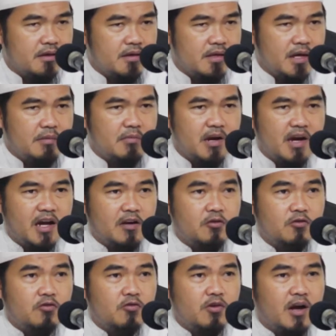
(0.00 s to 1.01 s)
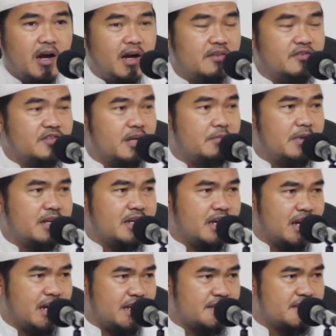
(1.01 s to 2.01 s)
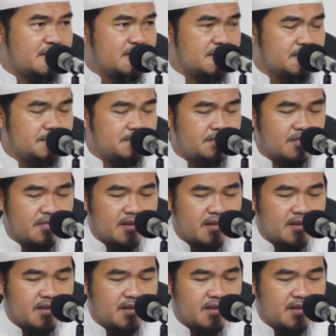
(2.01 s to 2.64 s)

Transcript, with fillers: yang mengandung ancaman keras